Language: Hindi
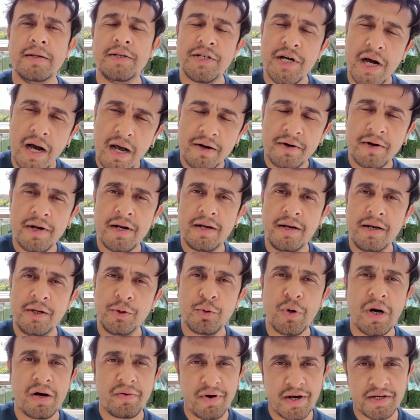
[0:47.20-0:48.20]
जान रहेगी
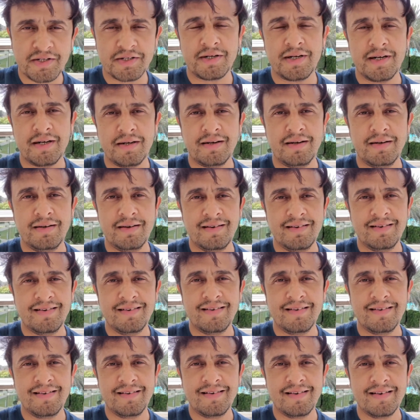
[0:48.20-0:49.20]
तो आवाज़ रहेगी
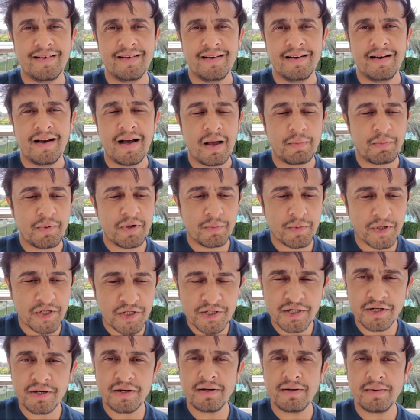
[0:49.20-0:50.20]
आपके
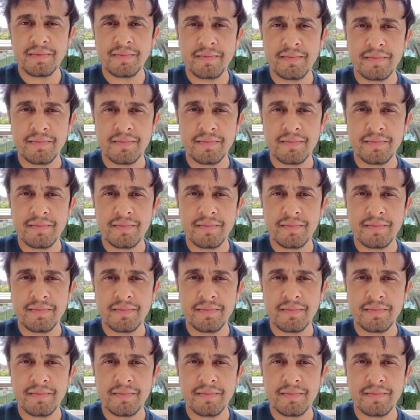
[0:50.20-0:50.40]
बच्चे हैं